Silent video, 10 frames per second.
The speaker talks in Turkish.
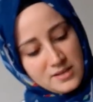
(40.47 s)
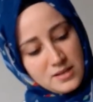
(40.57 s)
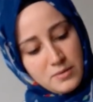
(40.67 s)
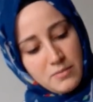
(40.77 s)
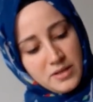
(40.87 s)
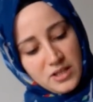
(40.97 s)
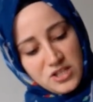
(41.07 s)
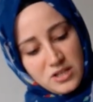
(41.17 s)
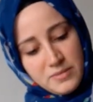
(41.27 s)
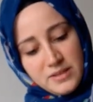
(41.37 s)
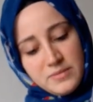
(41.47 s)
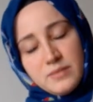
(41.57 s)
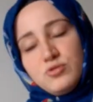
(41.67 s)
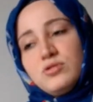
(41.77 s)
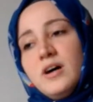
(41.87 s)
Tamamen açamadım.
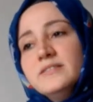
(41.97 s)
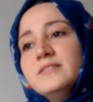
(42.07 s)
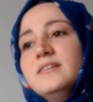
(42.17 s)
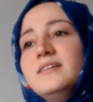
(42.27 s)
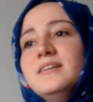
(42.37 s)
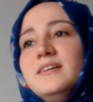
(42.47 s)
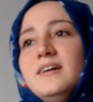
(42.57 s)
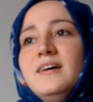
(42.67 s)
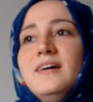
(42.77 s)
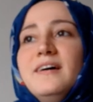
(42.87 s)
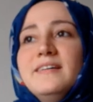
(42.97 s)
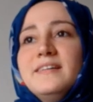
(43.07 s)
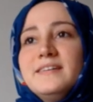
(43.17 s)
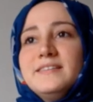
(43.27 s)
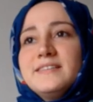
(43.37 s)
Tabii şu an e,
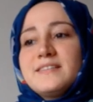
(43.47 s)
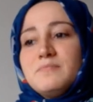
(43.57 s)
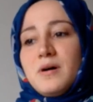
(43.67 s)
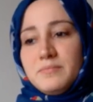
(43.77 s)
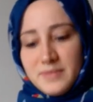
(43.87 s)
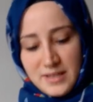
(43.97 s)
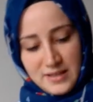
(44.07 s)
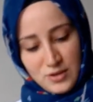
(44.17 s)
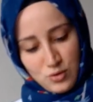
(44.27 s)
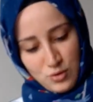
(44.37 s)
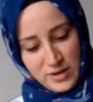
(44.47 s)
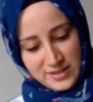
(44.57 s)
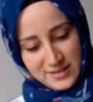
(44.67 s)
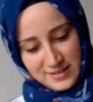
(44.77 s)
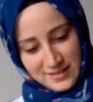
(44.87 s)
yırtmam gerekiyor
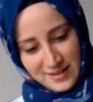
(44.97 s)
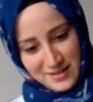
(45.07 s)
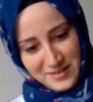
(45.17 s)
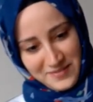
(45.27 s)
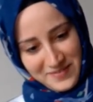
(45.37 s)
aslında.